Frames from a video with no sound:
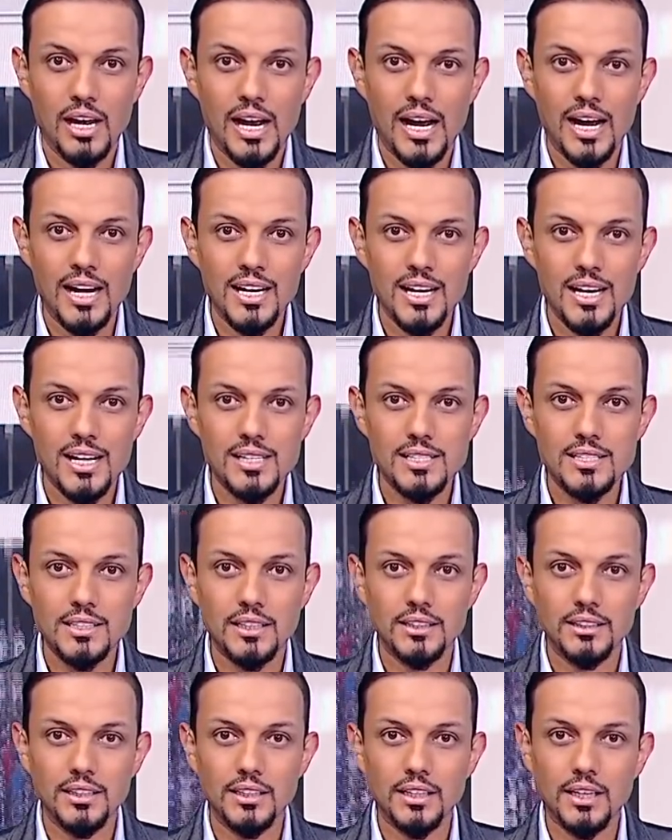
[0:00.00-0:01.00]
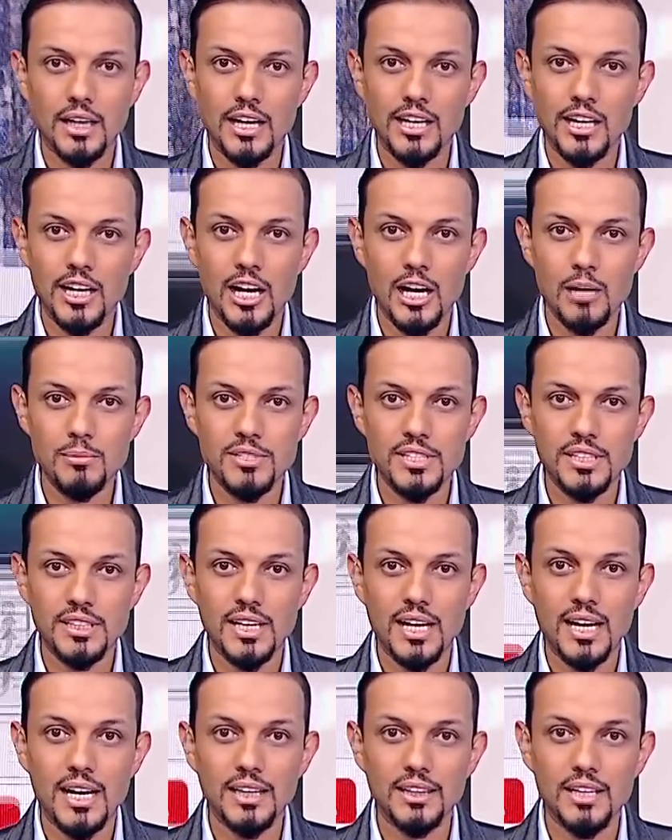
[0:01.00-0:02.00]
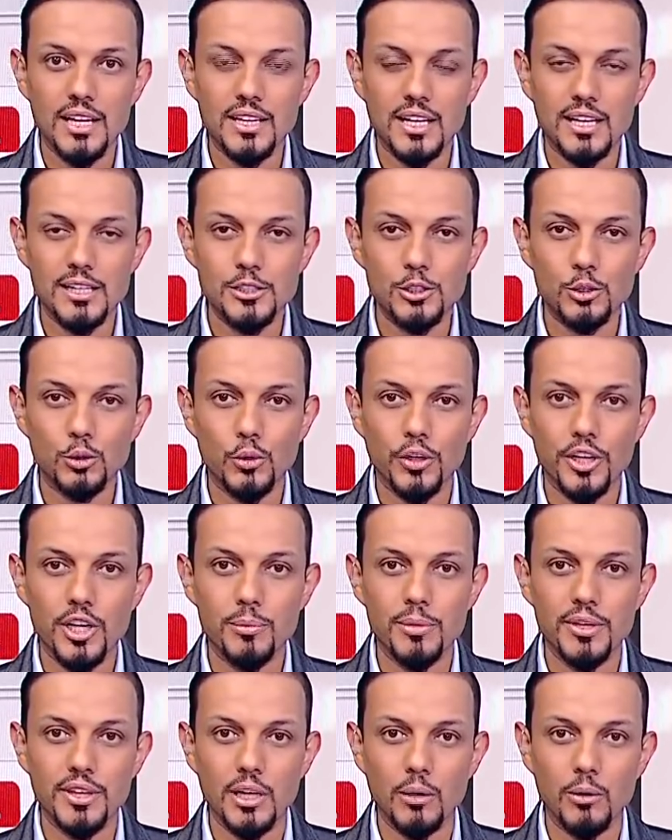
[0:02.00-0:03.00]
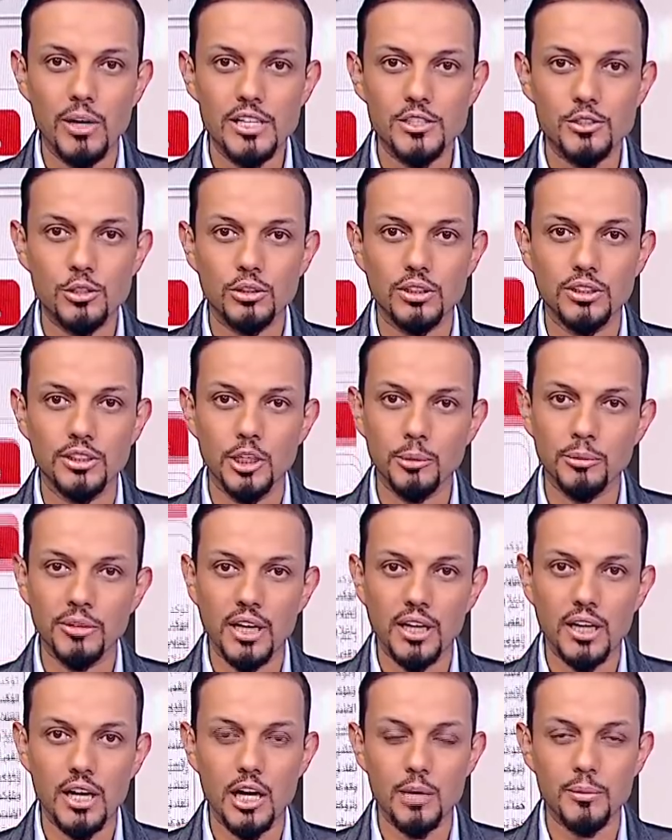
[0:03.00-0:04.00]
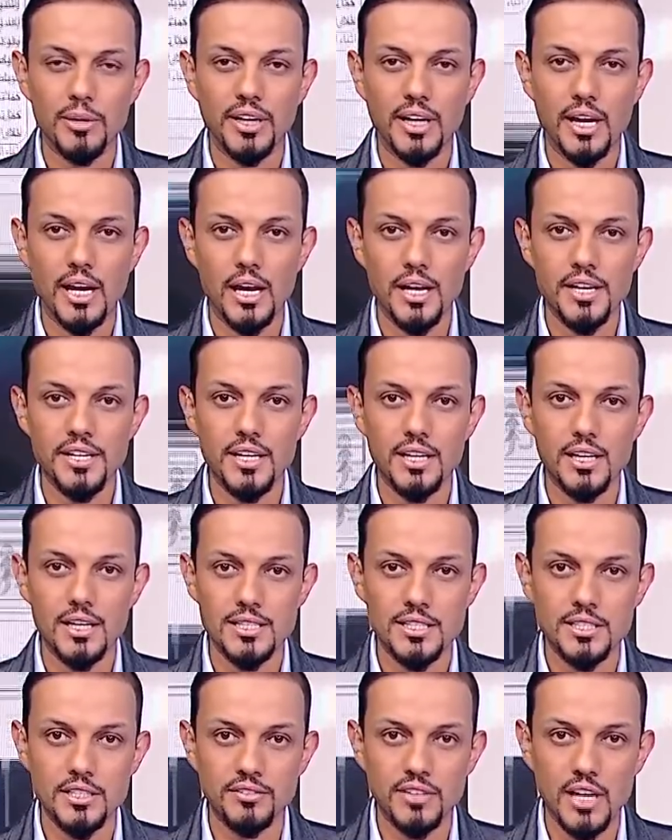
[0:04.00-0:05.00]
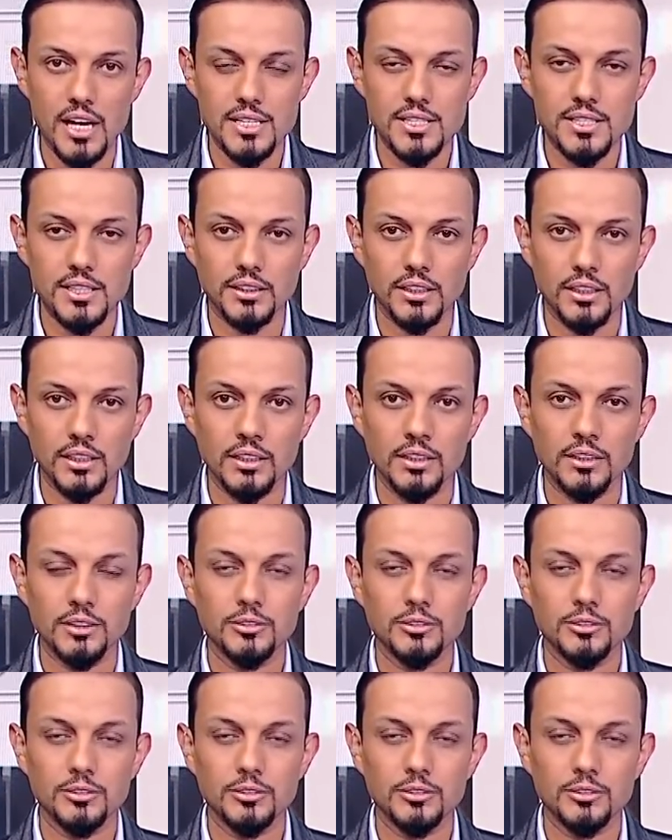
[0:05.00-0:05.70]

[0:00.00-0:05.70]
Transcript: الحارس القدير علي الحبسي تحدث عن شعوره بالتواجد ضمن القائمة النهائية لاستفتاء الصدى